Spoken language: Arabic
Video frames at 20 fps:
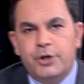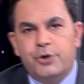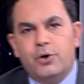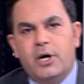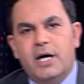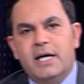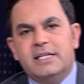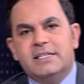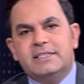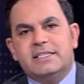
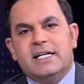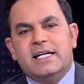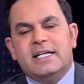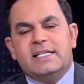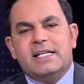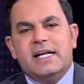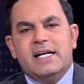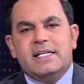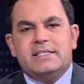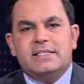نحلل
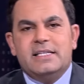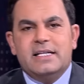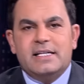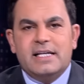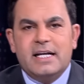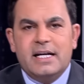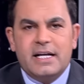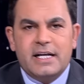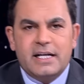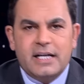دلالات
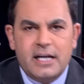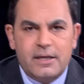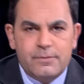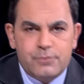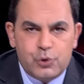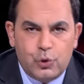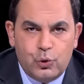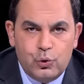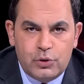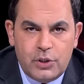تلك الأرقام
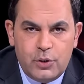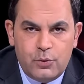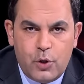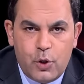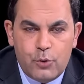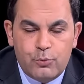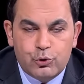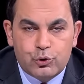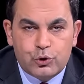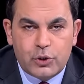صعودا
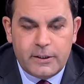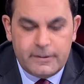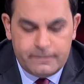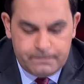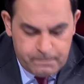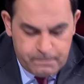وهبوطا